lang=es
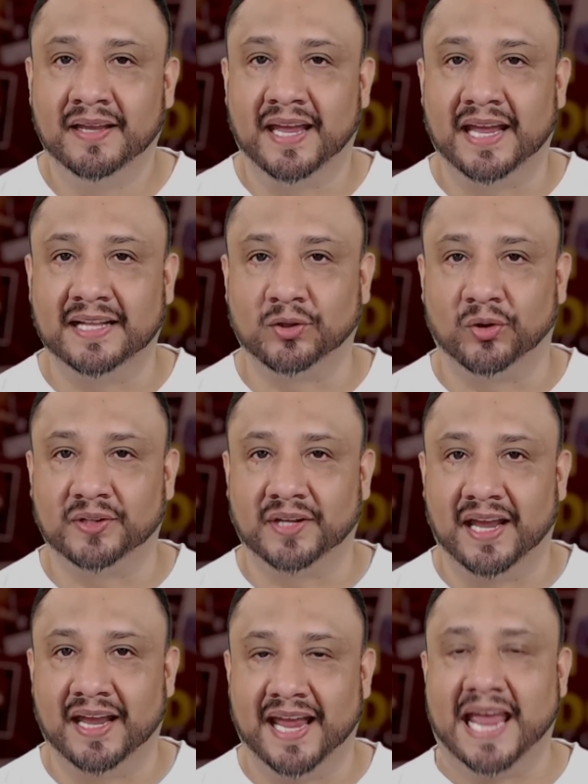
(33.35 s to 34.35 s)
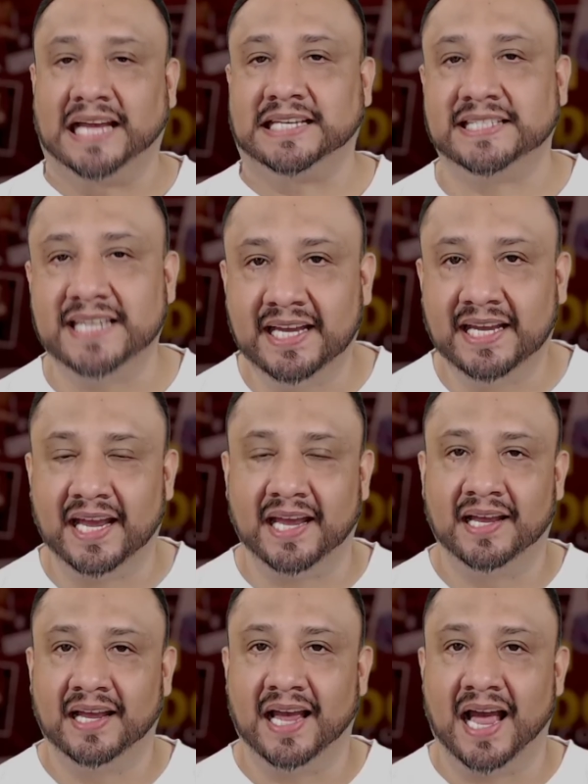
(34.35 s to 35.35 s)
en donde
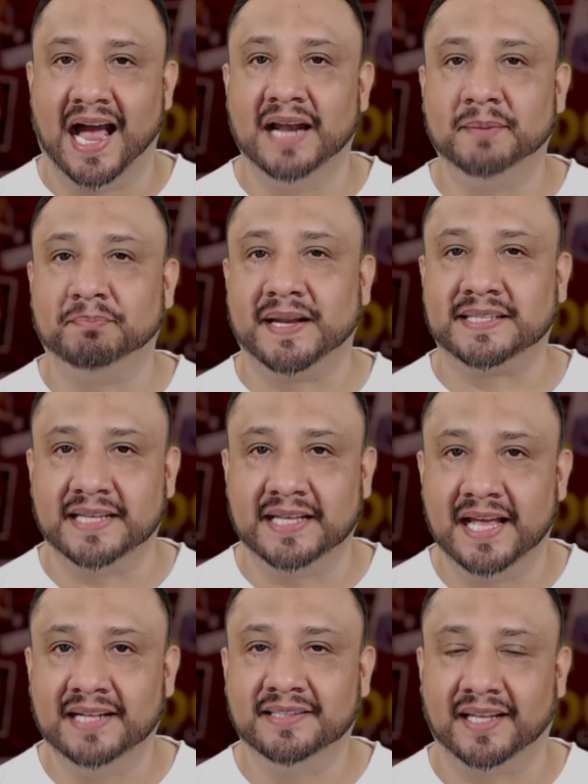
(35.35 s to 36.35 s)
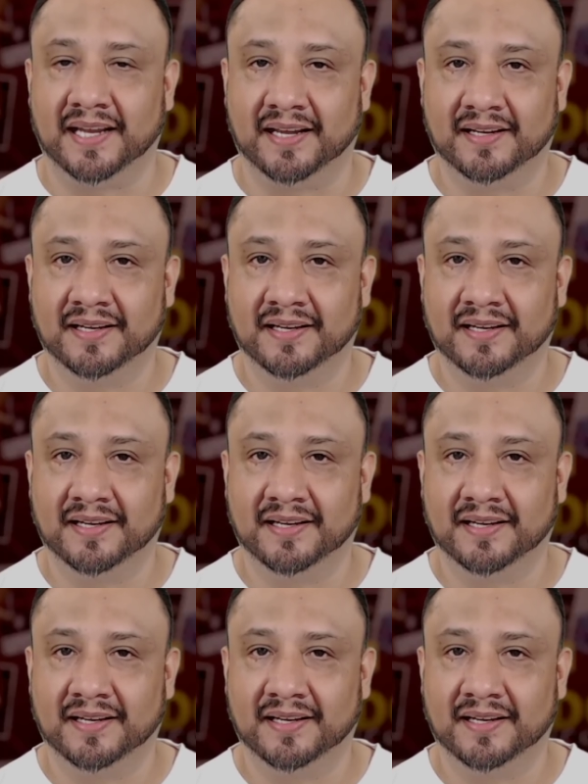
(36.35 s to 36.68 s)
exige al presidente